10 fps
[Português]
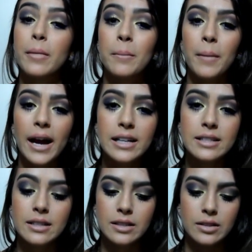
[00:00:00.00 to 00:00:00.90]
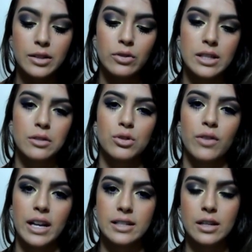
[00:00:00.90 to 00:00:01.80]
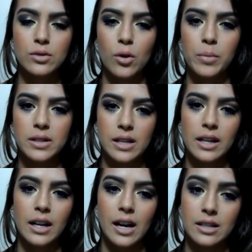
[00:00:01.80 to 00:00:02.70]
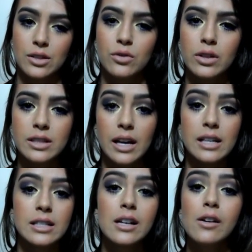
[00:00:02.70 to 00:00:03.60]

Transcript: Mas, se vocês não tiverem essas sombras aí na casa de vocês,